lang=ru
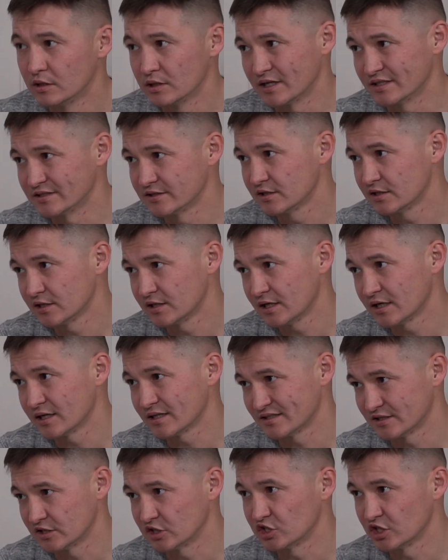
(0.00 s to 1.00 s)
КЗТК,
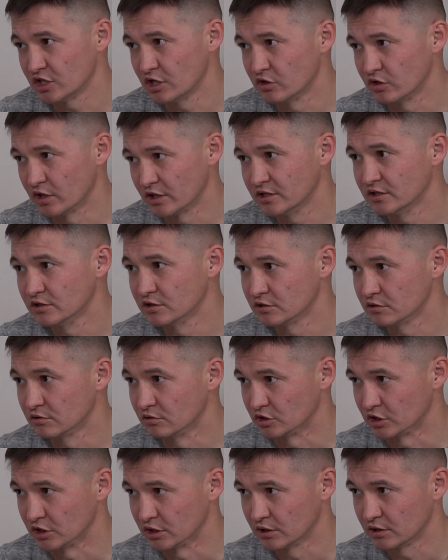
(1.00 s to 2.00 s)
к сожалению, один из
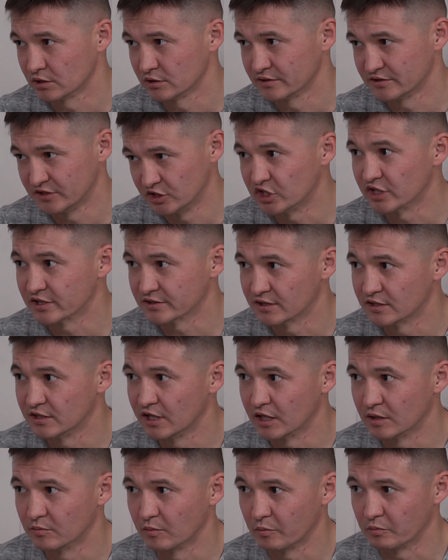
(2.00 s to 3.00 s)
лучших сейчас на
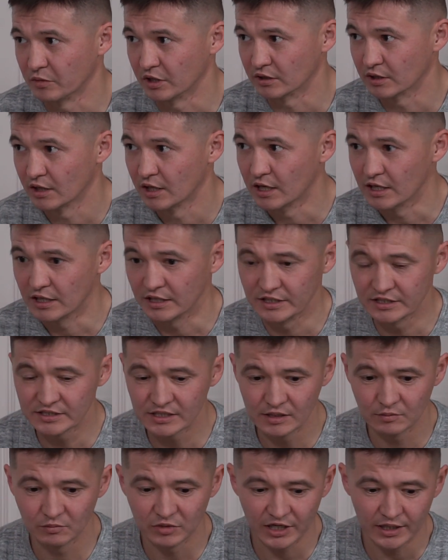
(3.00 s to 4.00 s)
данный момент.
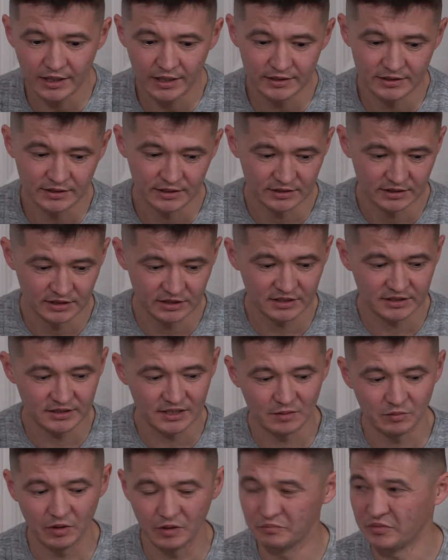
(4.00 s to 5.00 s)
Если брать те же
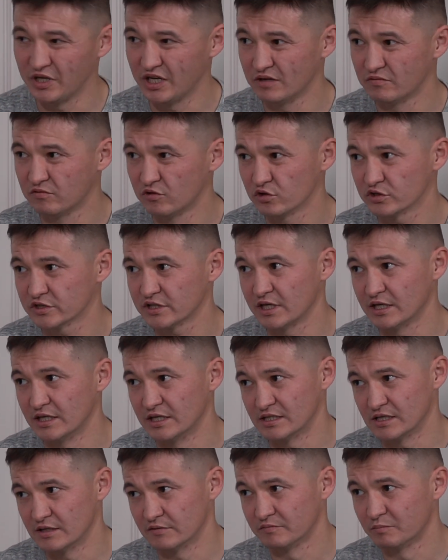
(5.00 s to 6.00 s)
самые перевозки,
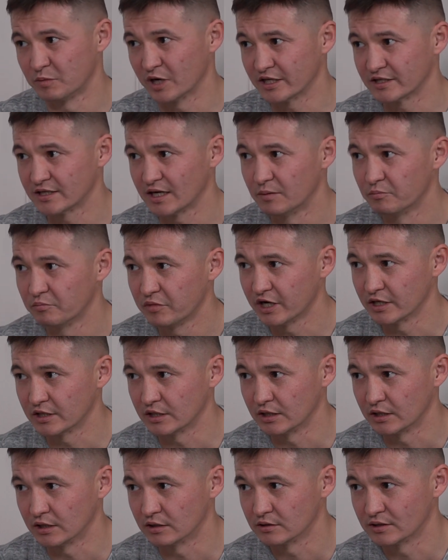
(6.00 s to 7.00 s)
если брать
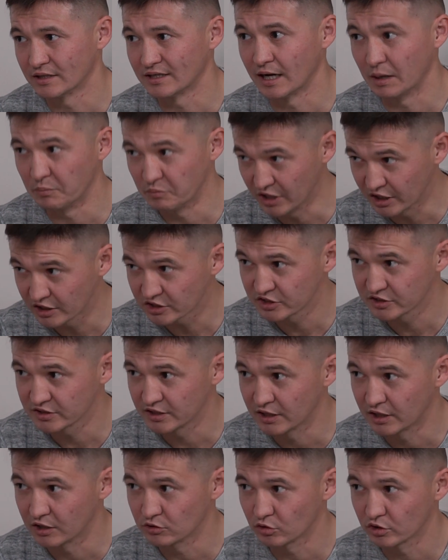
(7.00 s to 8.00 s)
компании
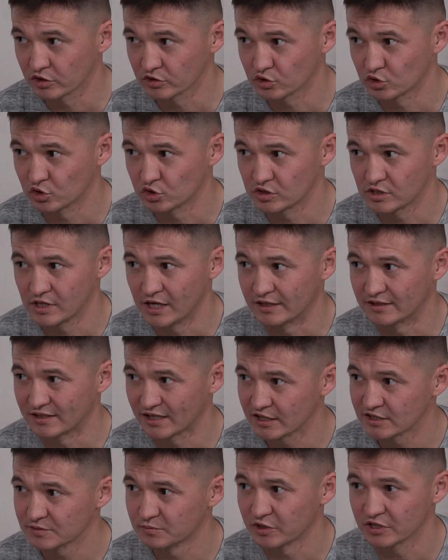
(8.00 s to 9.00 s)
коммерческие, которые осуществляют
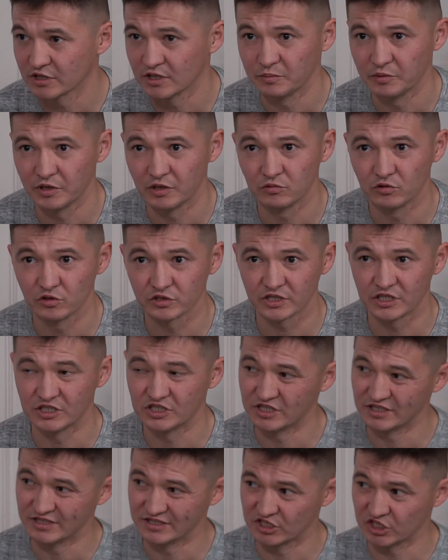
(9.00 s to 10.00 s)
транспортные перевозки
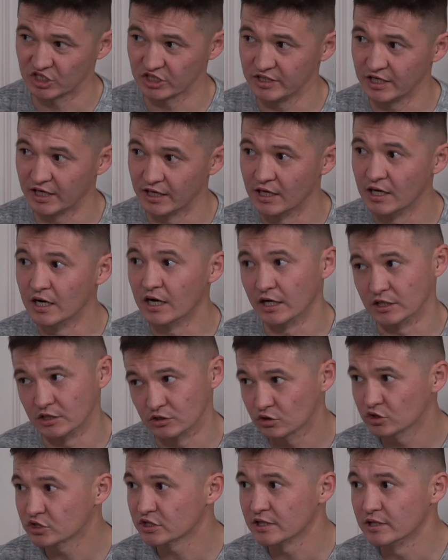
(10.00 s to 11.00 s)
через ЖД, они
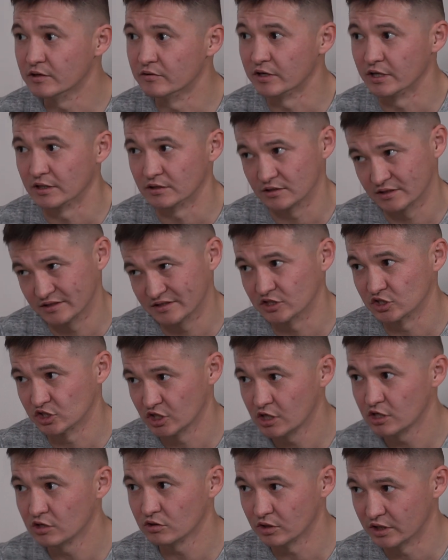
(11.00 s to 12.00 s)
тоже говорят, к
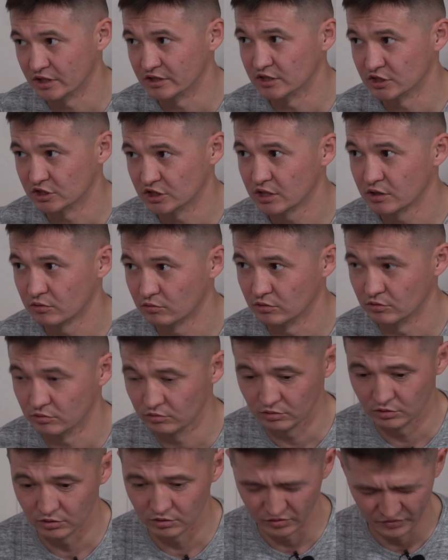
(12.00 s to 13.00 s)
сожалению, КТЖ,
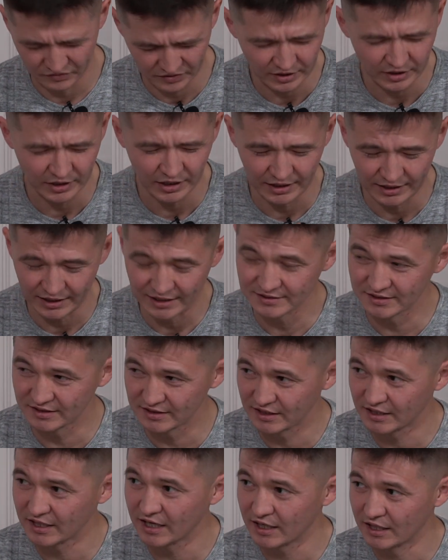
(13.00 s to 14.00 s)
вернее,
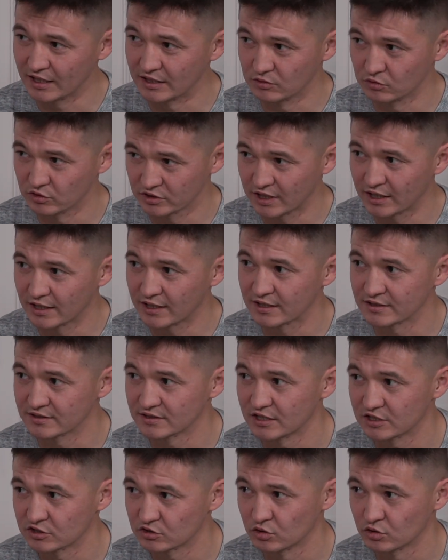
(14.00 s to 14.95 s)
КЗТК, это вот как раз та